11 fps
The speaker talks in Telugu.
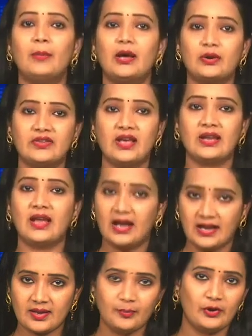మరోసారి
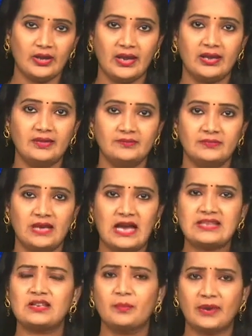ఆగిపోయాయని
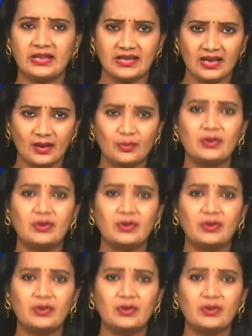అసలు బ్రతికే